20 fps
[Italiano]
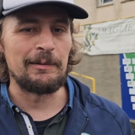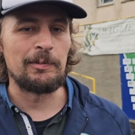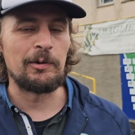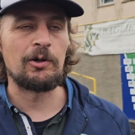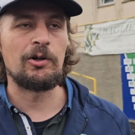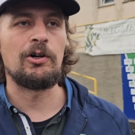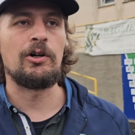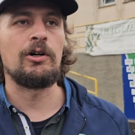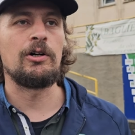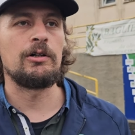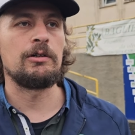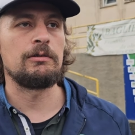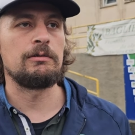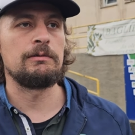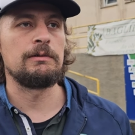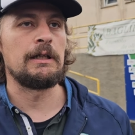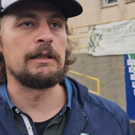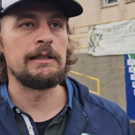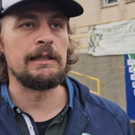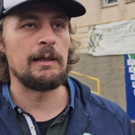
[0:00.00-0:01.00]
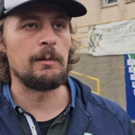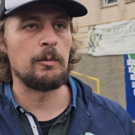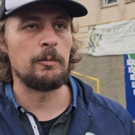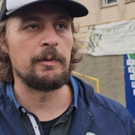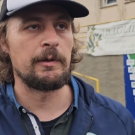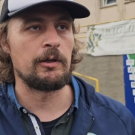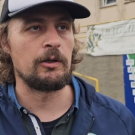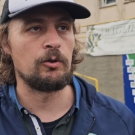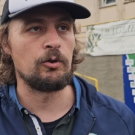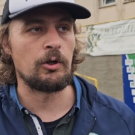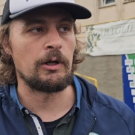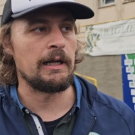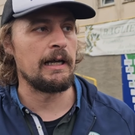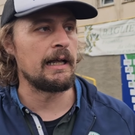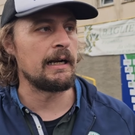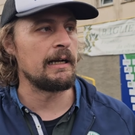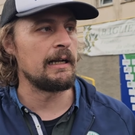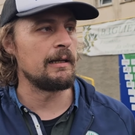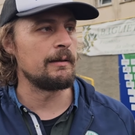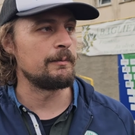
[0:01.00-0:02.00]
però andiamo per
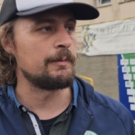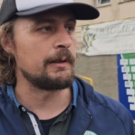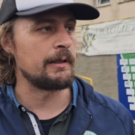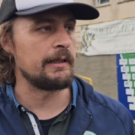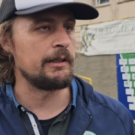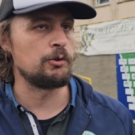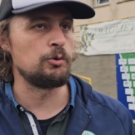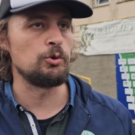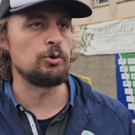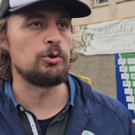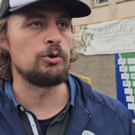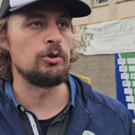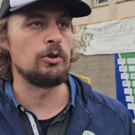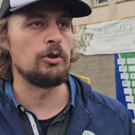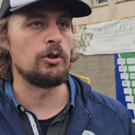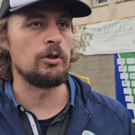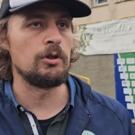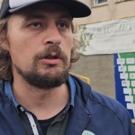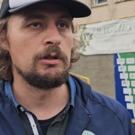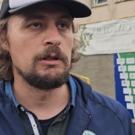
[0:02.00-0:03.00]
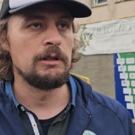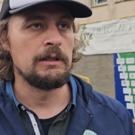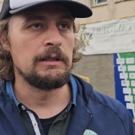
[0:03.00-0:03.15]
onorarla perché giusto,